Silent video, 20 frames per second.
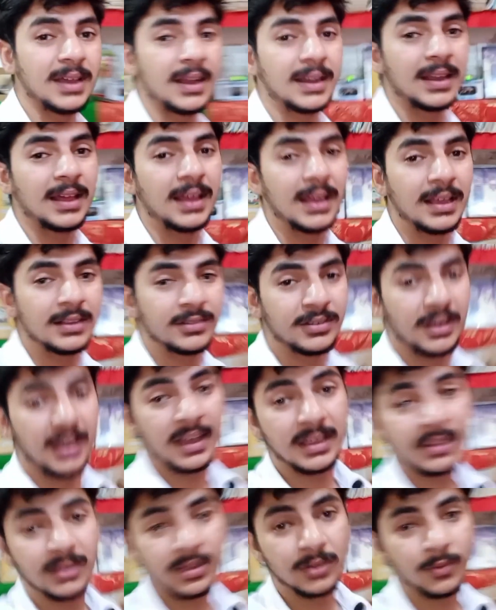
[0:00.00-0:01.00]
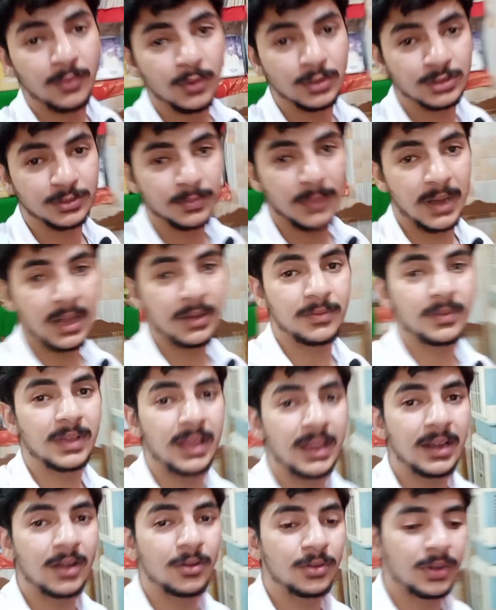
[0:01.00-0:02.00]
जाना है शायद वो सामान
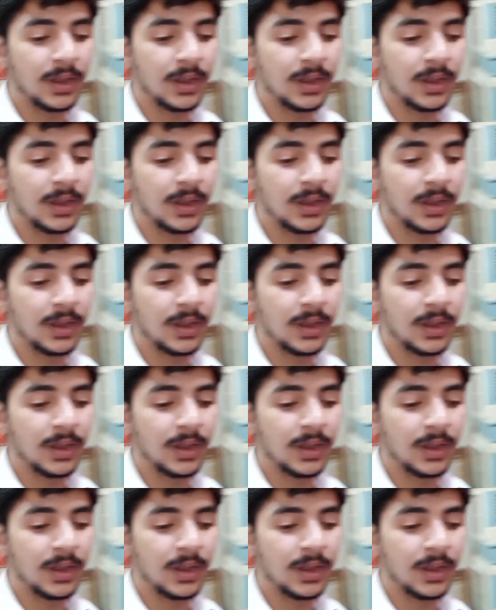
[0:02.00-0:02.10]
वगैरह